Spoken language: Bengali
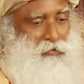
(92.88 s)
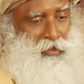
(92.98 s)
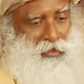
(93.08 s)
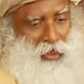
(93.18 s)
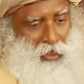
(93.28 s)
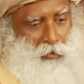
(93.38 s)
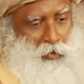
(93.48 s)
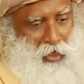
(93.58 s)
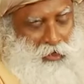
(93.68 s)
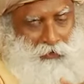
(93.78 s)
নিজেদের
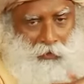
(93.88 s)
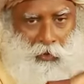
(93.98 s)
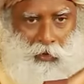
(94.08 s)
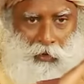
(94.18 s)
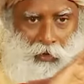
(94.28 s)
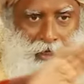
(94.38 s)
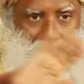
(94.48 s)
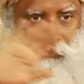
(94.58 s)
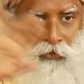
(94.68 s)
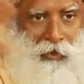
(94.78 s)
চারপাশের সমস্ত প্রভাব
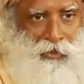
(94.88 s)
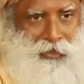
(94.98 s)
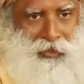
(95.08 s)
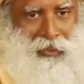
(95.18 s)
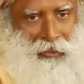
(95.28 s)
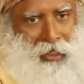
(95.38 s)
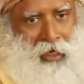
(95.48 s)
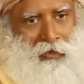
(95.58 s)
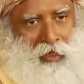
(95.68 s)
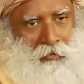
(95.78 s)
থেকে একটা
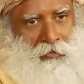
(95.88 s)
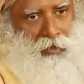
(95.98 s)
বিরতি নেন